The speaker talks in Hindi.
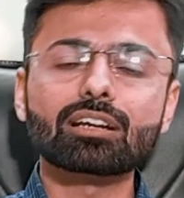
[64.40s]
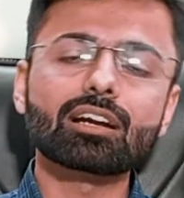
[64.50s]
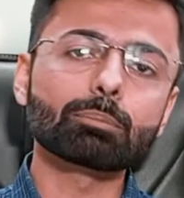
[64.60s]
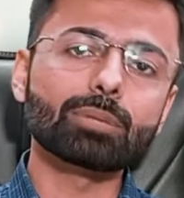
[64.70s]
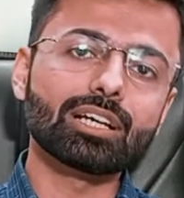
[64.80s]
अगर
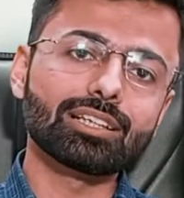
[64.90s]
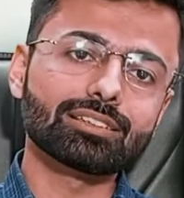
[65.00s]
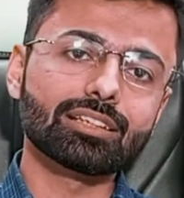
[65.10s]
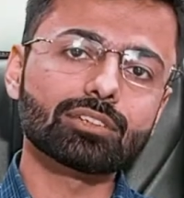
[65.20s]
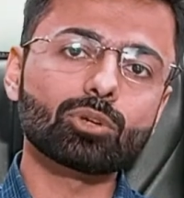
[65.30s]
आप पढ़
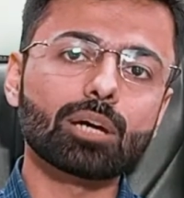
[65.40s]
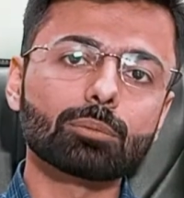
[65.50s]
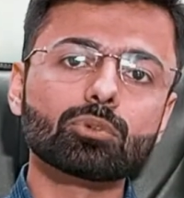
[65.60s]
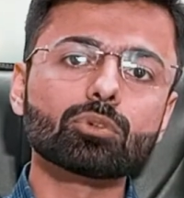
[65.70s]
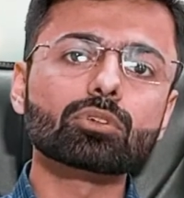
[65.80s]
लेते हैं तो
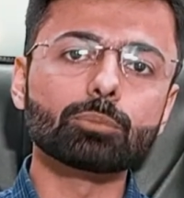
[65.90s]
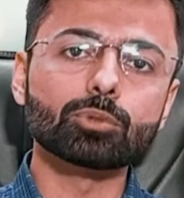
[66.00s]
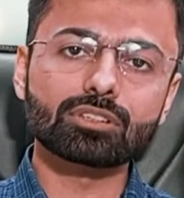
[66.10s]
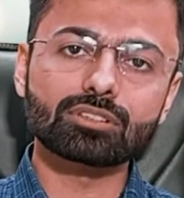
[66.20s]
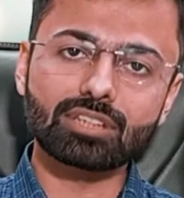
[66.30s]
आपको
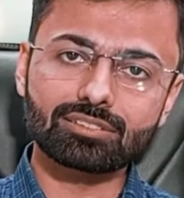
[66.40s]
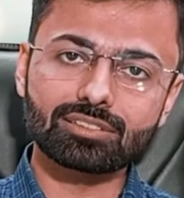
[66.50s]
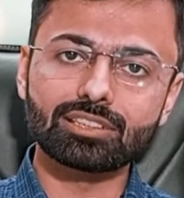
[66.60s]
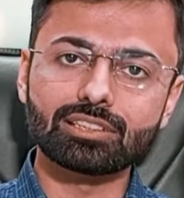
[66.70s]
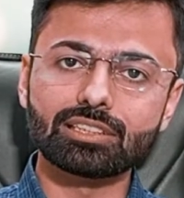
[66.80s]
कंप्यूटर साइंस
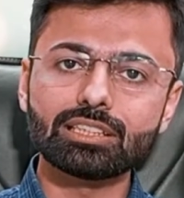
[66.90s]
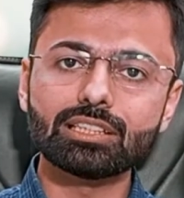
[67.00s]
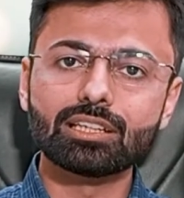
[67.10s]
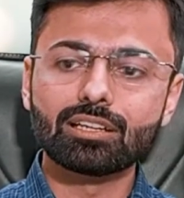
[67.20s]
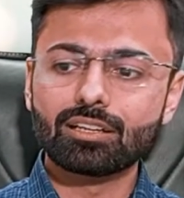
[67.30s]
की डिग्री
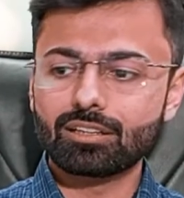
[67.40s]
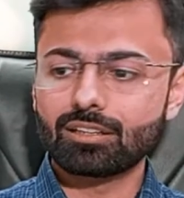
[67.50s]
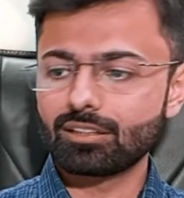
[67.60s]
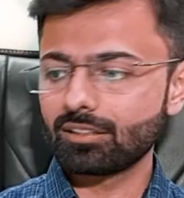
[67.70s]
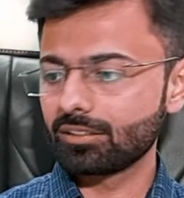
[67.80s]

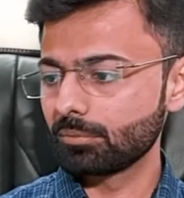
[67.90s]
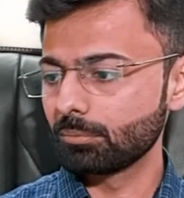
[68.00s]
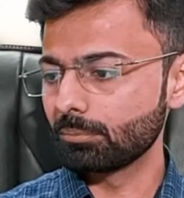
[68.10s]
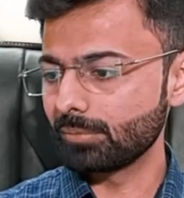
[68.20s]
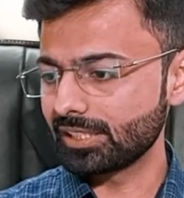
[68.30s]
ए,
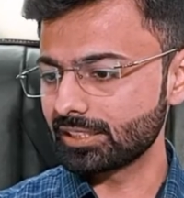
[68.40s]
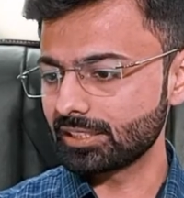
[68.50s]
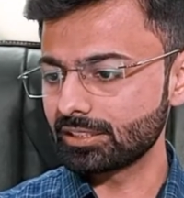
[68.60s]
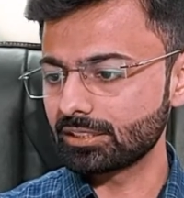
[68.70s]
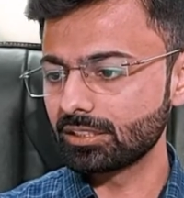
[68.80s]
मिल
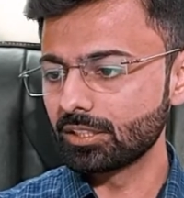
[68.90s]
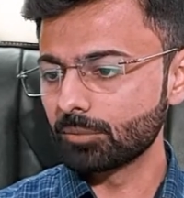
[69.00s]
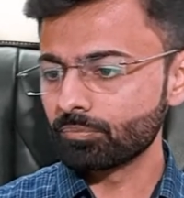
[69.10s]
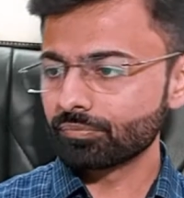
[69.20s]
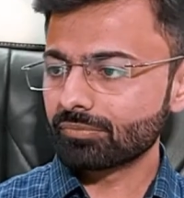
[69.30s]
जाएगी
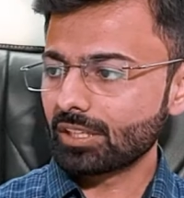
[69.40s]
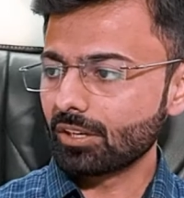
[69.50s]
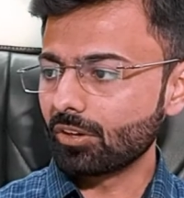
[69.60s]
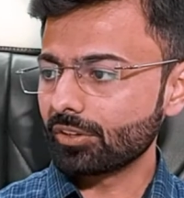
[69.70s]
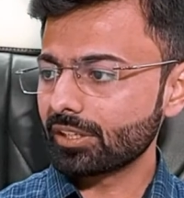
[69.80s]

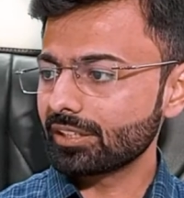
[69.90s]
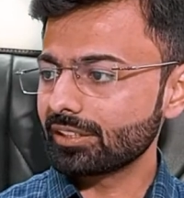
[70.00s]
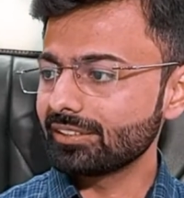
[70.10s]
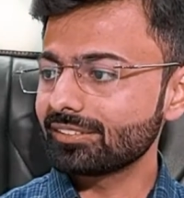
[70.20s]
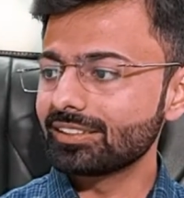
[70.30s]
और
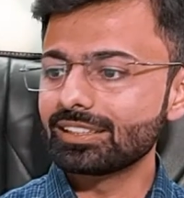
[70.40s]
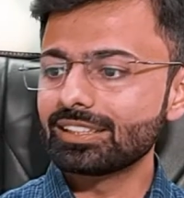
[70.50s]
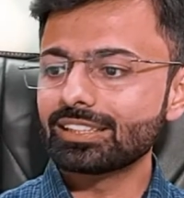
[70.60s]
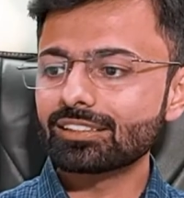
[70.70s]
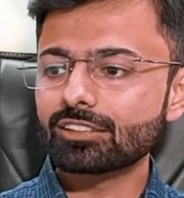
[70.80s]
इस
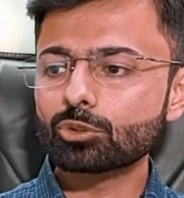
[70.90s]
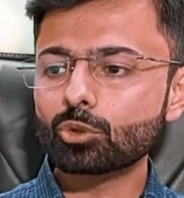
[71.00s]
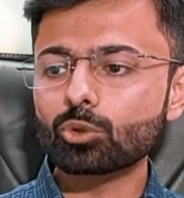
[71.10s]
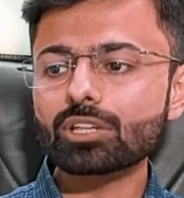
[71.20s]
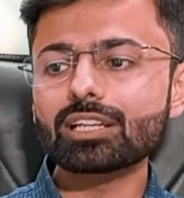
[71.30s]
डिग्री के अंदर
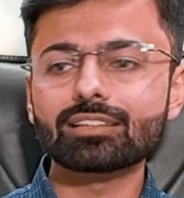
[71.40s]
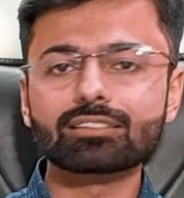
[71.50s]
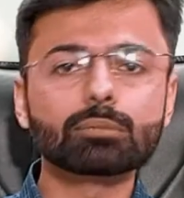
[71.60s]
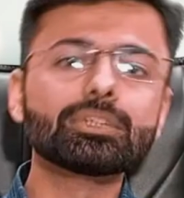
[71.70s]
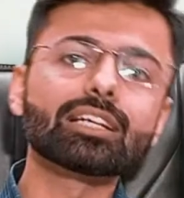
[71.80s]
टोटल एक
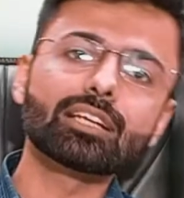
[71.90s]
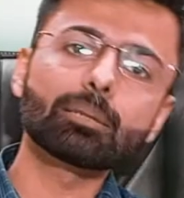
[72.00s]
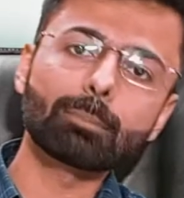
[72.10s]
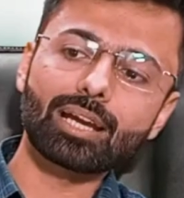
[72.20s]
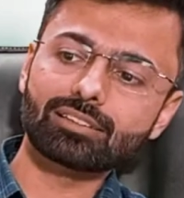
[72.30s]
सब्जेक्ट है
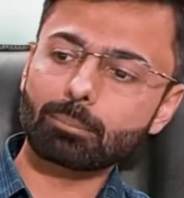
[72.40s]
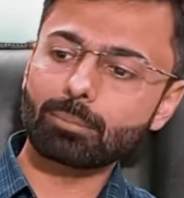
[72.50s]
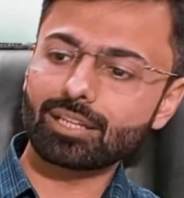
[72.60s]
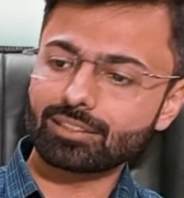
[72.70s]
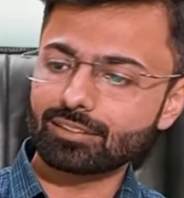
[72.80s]

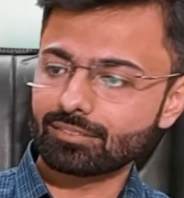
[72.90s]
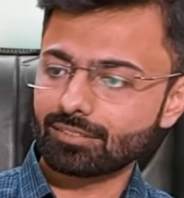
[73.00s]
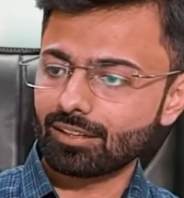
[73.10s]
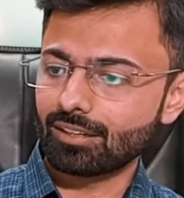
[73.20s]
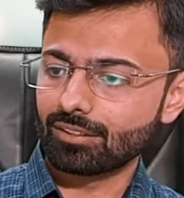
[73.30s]
मैथमेटिक्स
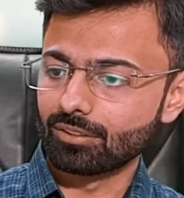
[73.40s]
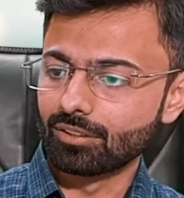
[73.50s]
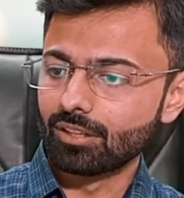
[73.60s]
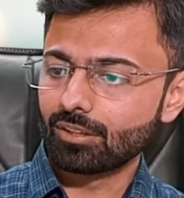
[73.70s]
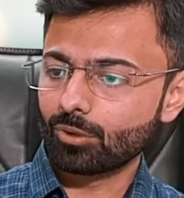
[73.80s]
का
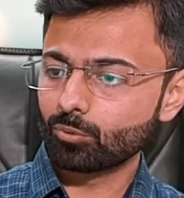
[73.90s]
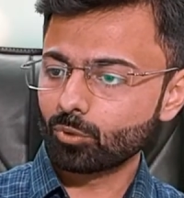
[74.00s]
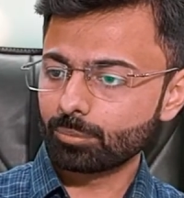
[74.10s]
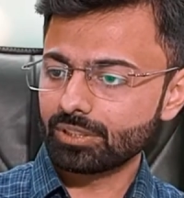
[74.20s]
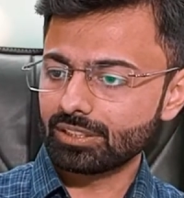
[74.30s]
और
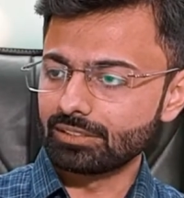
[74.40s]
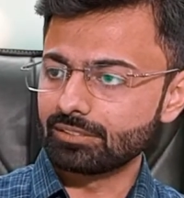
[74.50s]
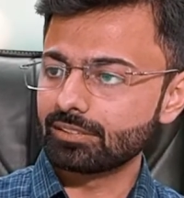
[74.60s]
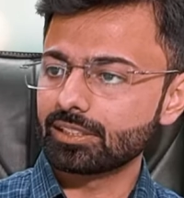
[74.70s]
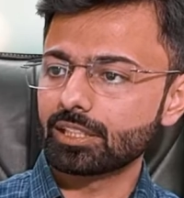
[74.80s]
वो भी
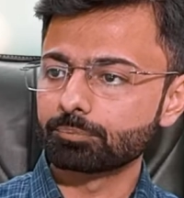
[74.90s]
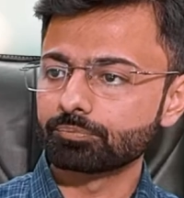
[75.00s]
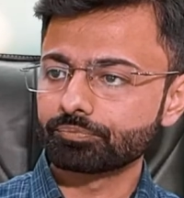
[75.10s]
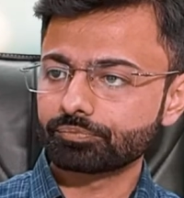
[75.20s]
इजी है